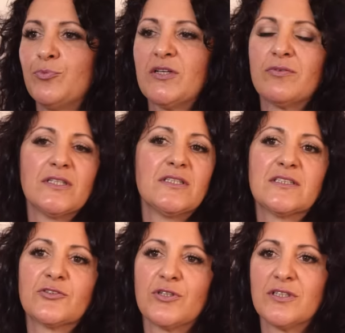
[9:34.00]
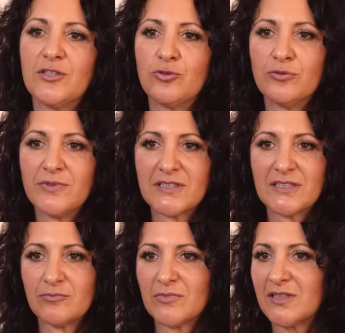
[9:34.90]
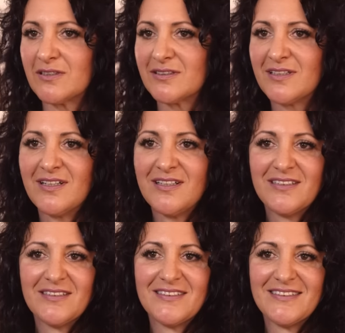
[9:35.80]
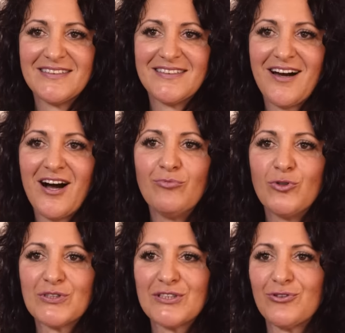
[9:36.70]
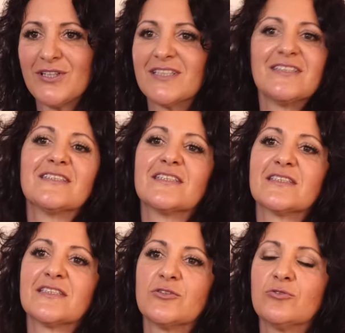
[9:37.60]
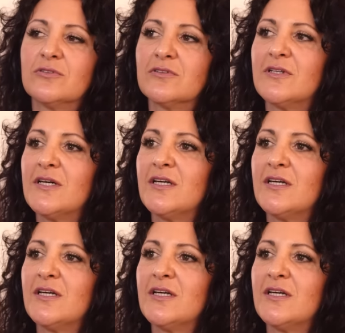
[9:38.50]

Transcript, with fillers: mich waren die Zeugen Jehovas immer eine harmlose Organisation